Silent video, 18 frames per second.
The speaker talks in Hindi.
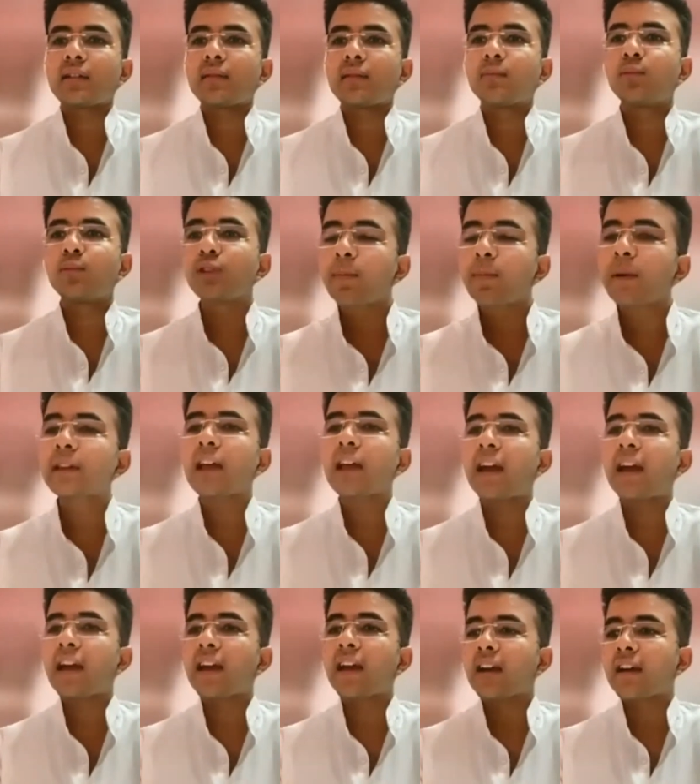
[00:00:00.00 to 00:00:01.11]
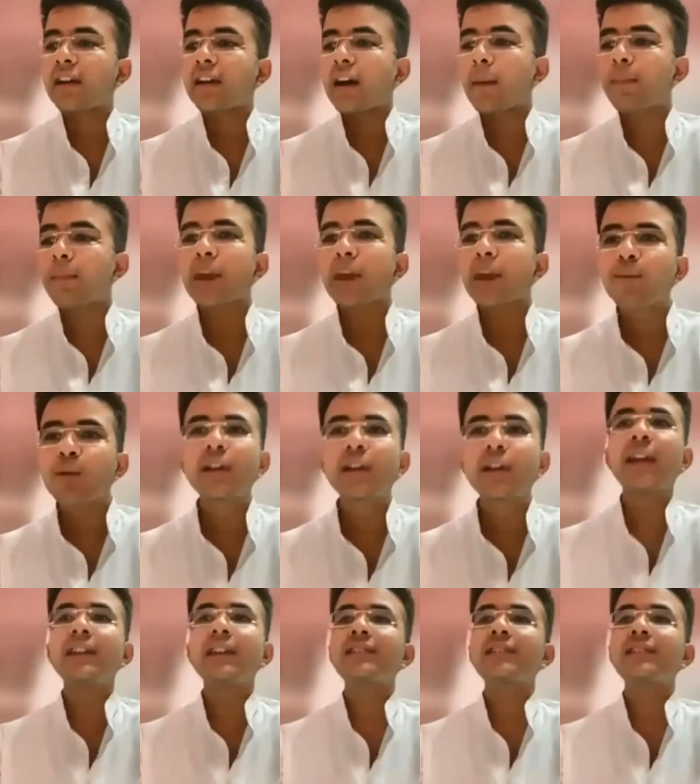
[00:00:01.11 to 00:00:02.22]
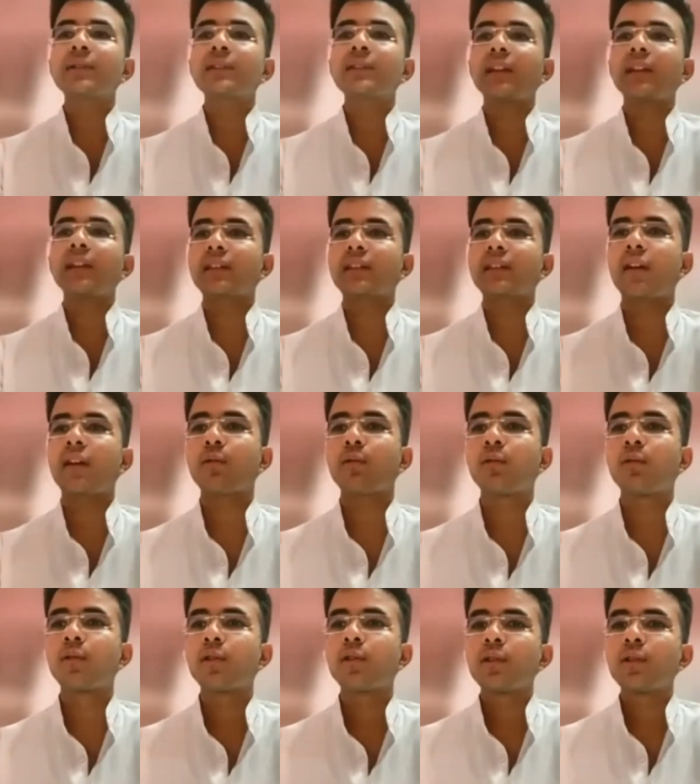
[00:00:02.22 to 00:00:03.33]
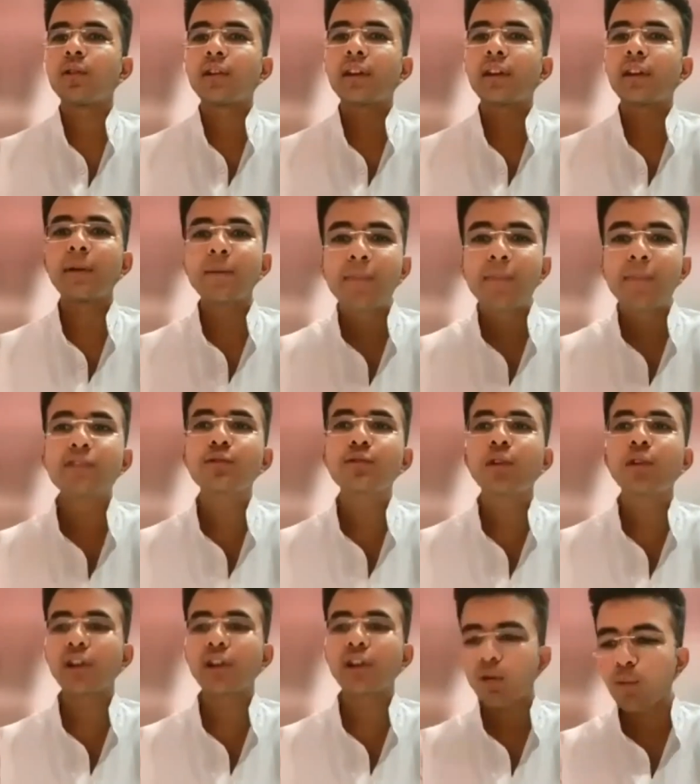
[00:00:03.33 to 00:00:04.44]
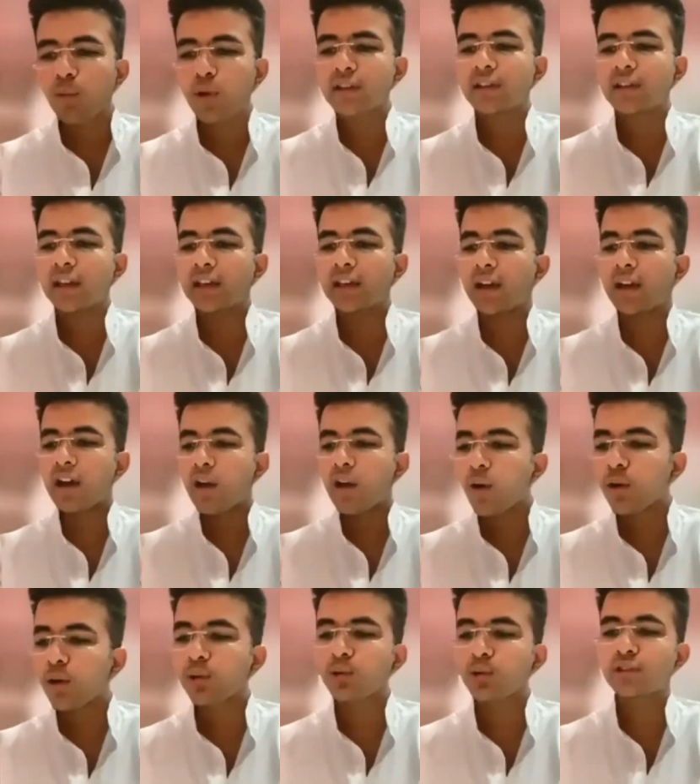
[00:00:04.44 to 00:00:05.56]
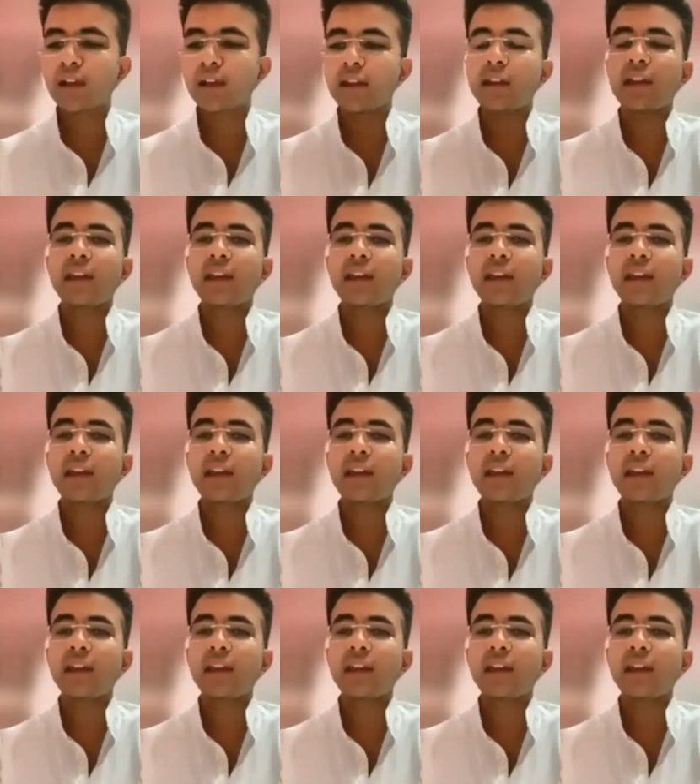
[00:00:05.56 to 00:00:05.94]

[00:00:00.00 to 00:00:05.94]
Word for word: मुझे पता है अपने आप को ज्ञानी समझने लगता है वो कि भाई मैं जो कर रहा हूँ वही सही है और कुछ सही नहीं